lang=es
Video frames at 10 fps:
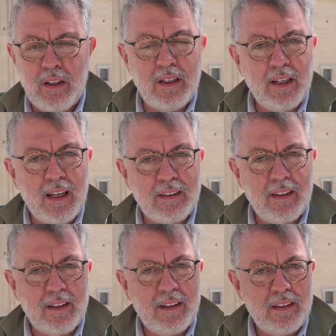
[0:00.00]
en
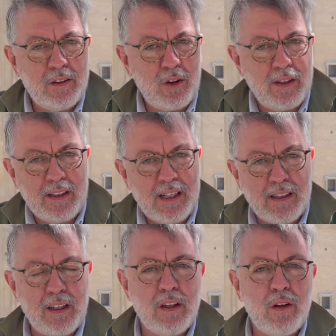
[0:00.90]
Inglaterra, dentro de esa
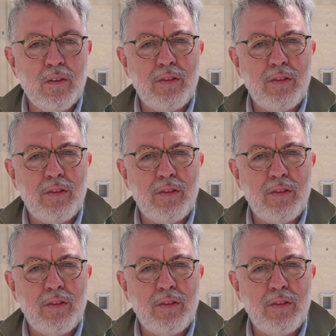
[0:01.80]
tradición